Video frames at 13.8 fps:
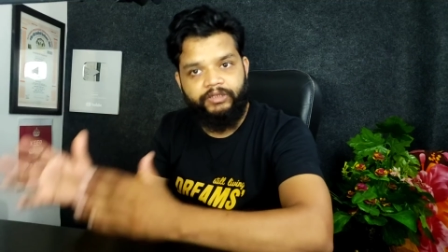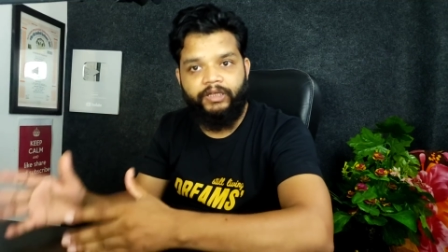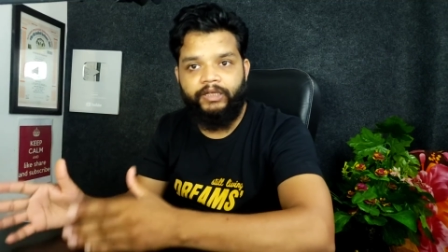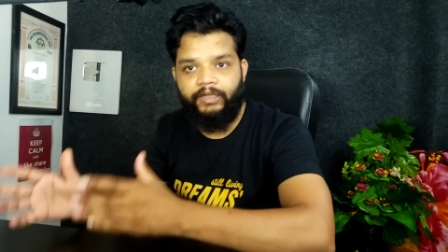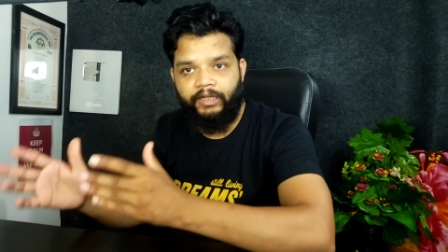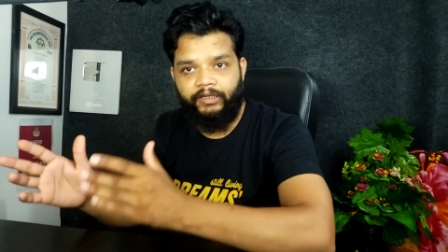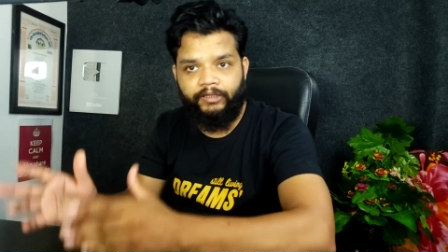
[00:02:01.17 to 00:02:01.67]

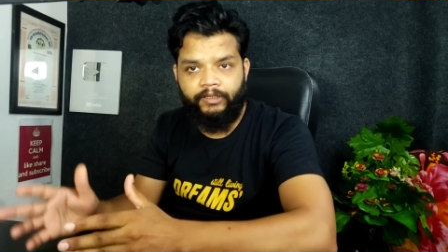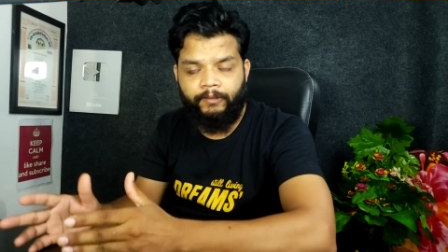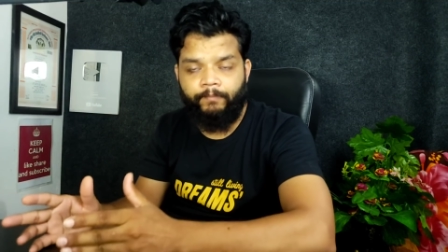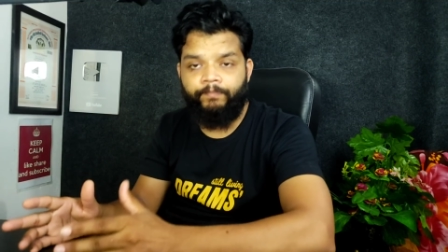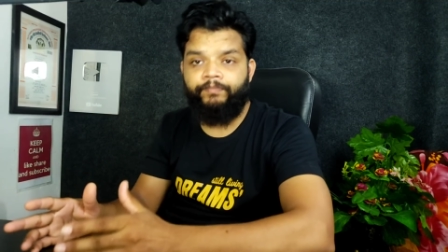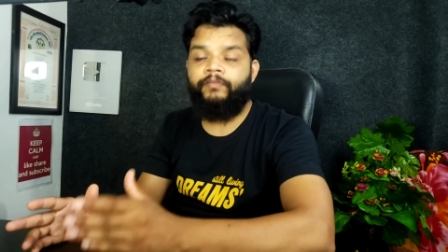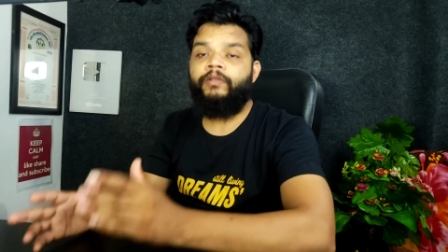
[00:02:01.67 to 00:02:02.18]
दिया जाएगा ना
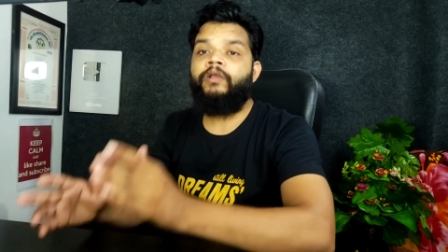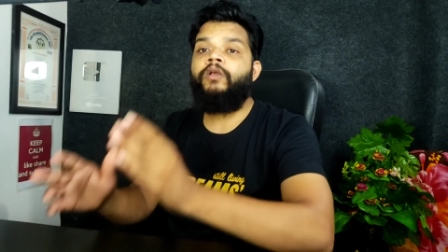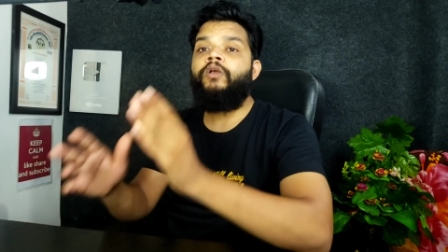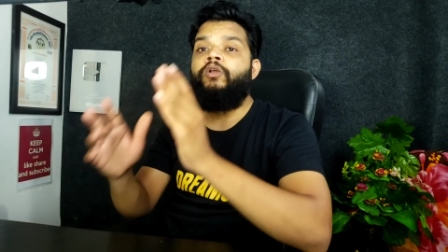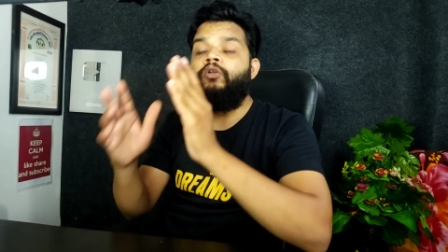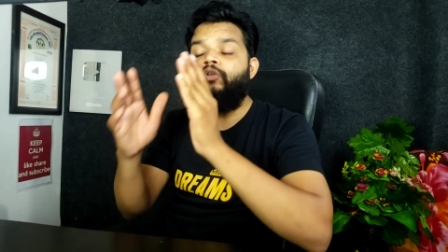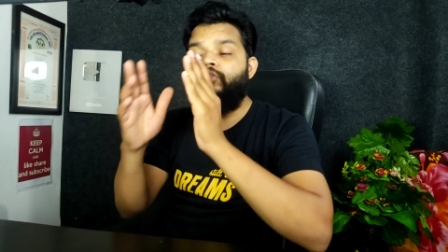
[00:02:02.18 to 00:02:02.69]

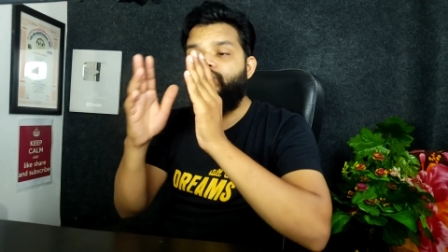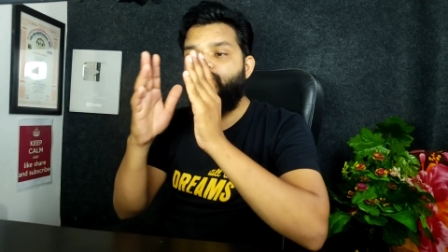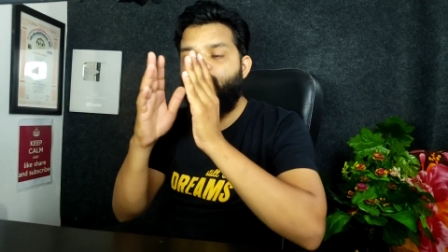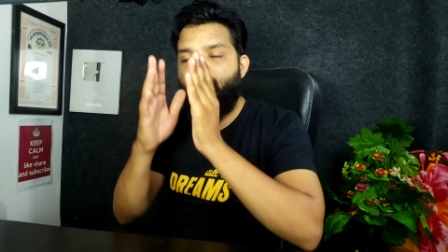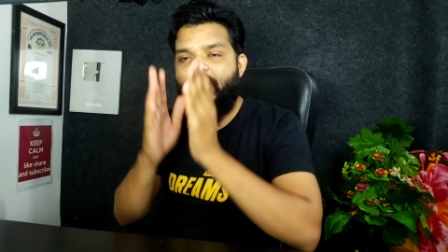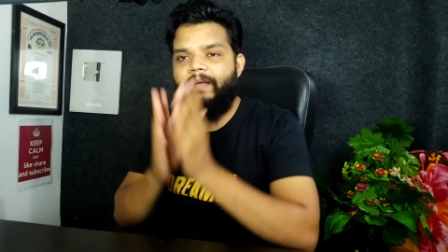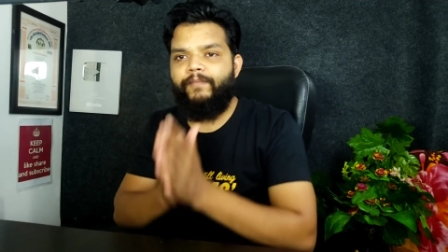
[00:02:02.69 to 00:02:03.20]

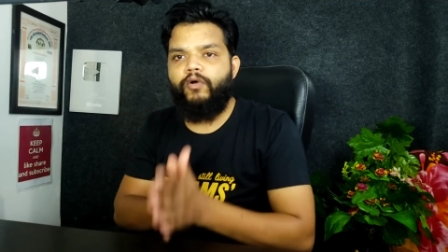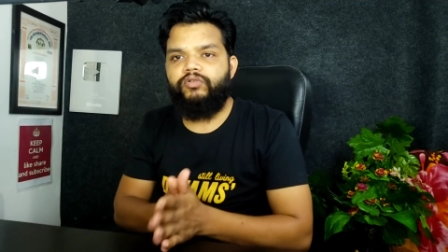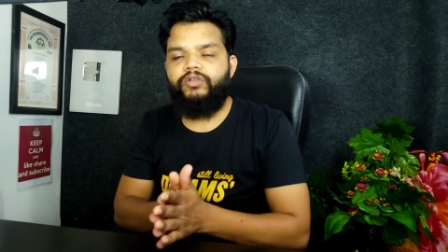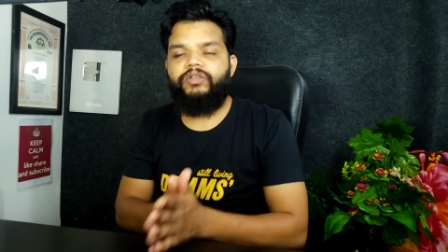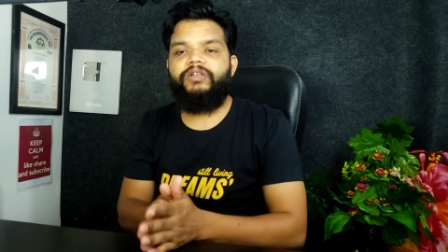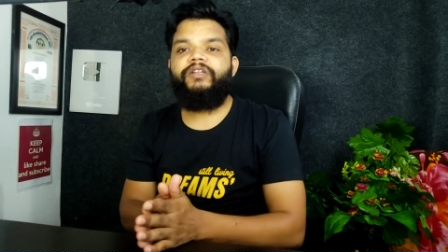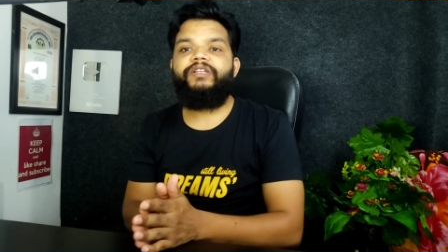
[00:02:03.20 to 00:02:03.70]
तो
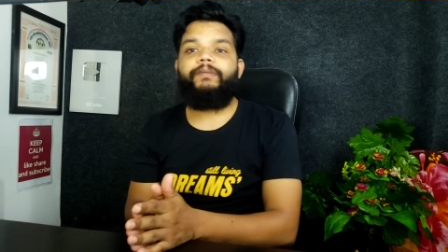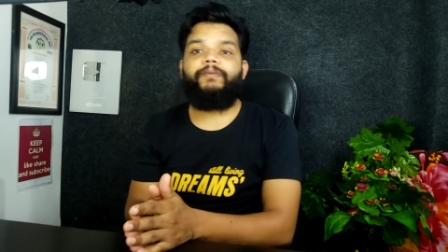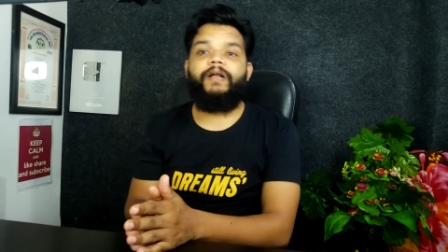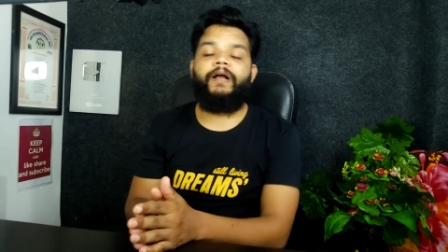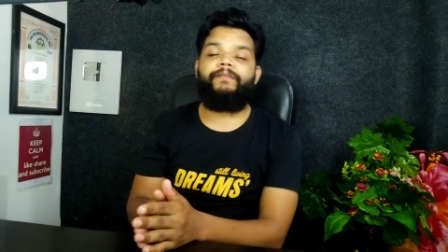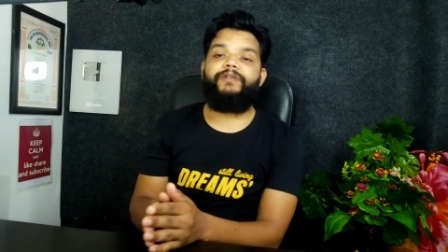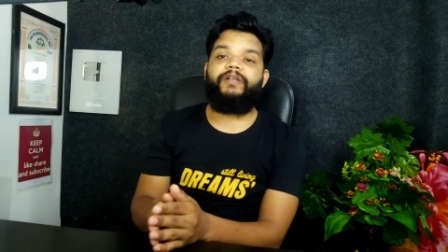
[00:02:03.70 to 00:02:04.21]
एमोक्सिसिलिन जब
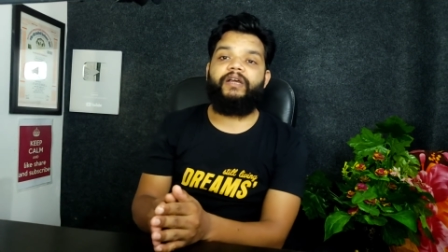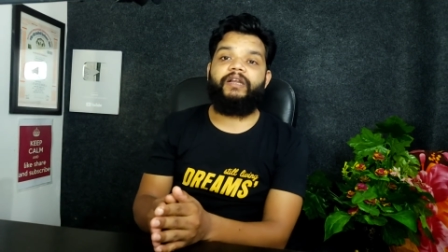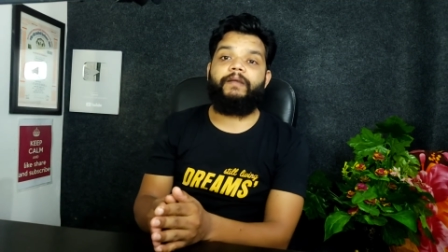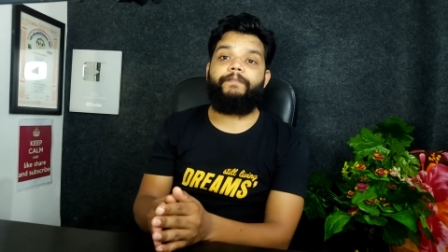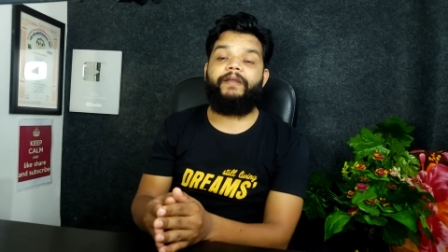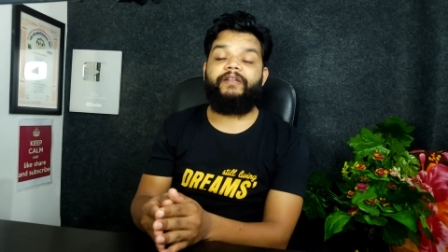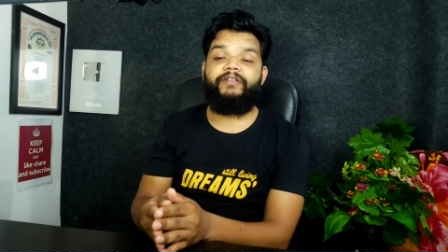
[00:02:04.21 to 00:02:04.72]
काम नहीं कर
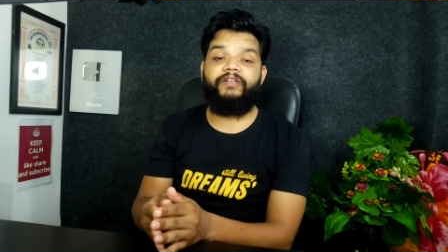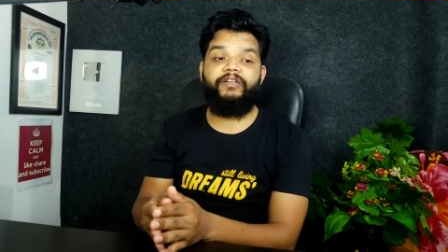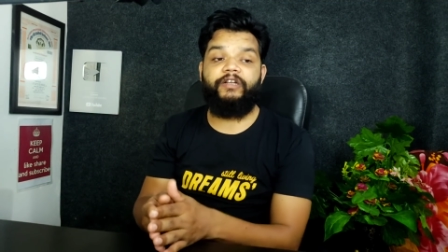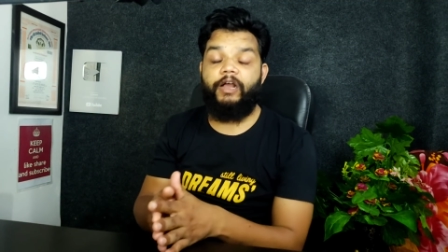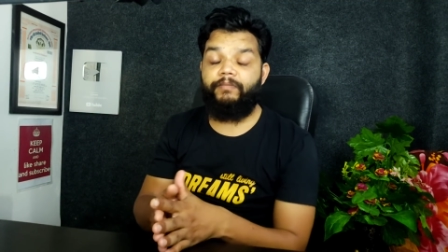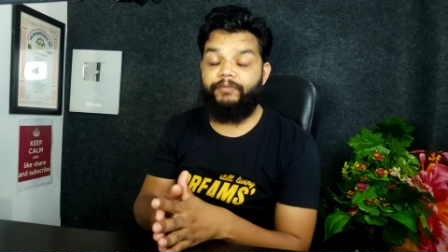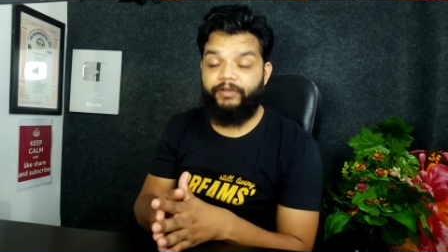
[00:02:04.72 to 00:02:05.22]
रहा पेनिसिलिन
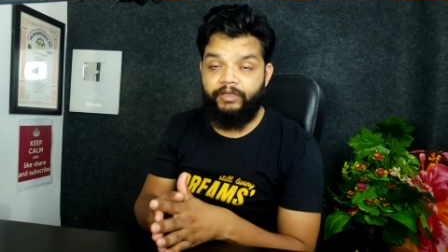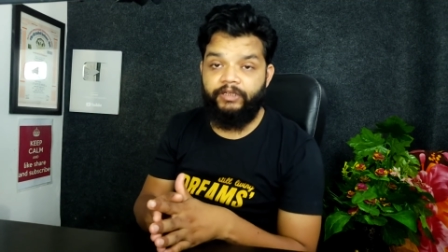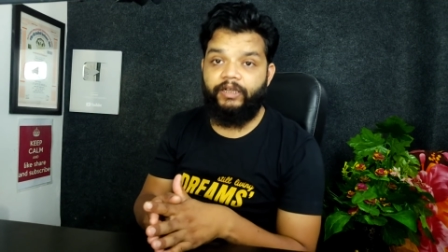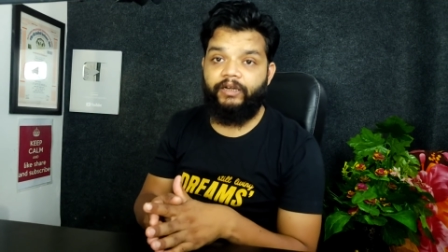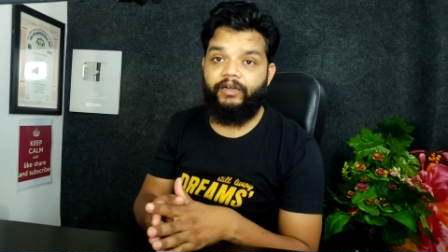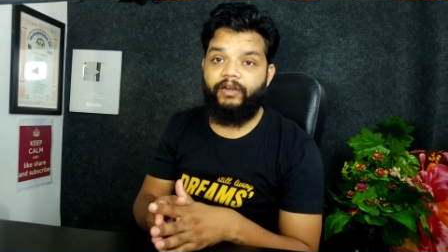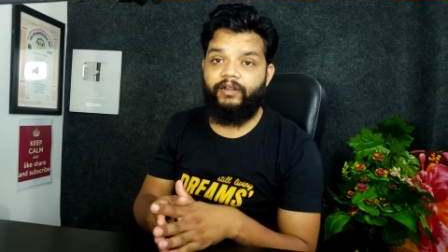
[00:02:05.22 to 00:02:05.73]
काम नहीं
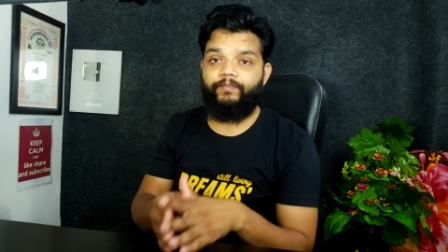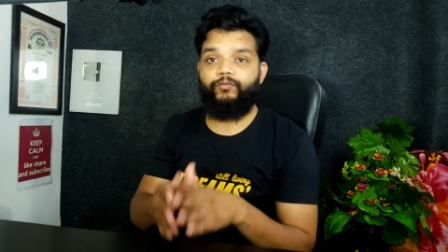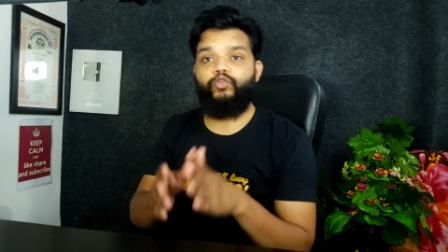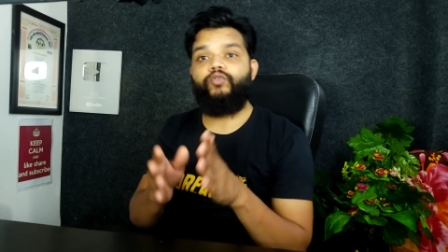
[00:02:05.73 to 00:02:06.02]
कर रहा